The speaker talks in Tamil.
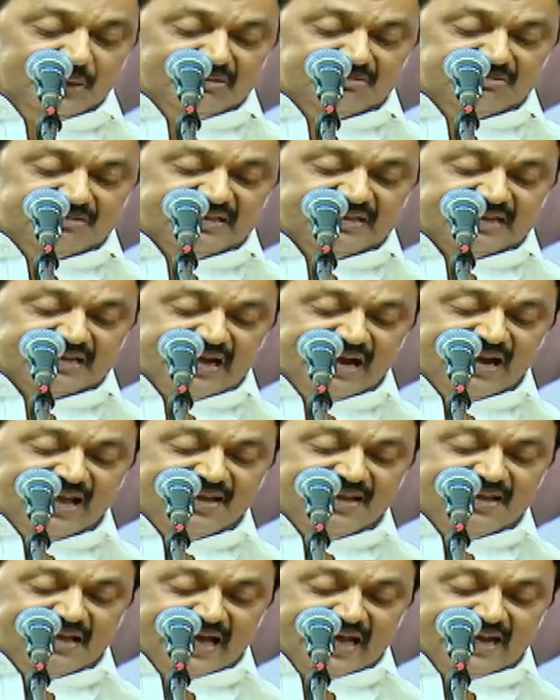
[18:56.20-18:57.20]
பத்து
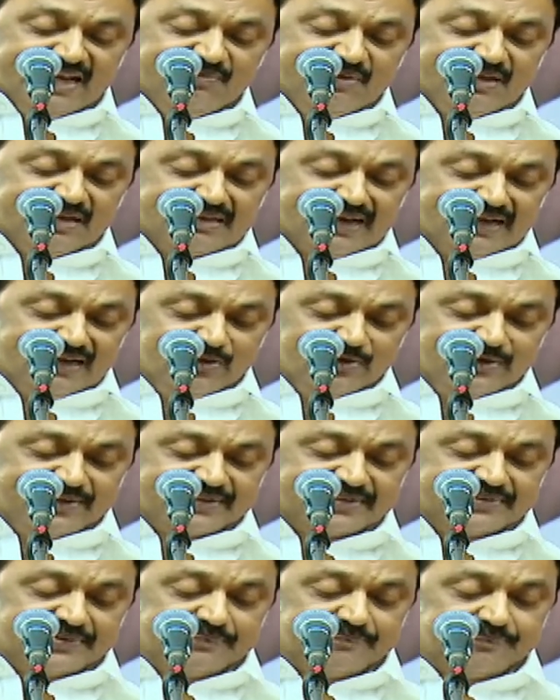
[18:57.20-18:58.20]
கலை அறிவியல்
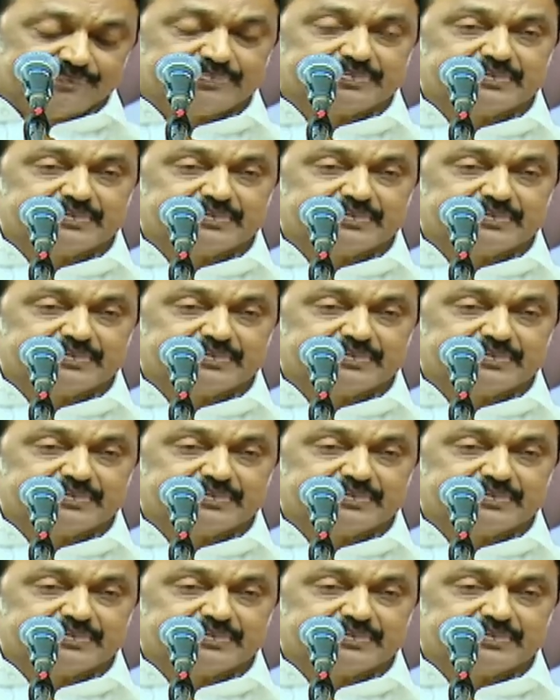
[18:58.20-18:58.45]
கல்லூரிகள்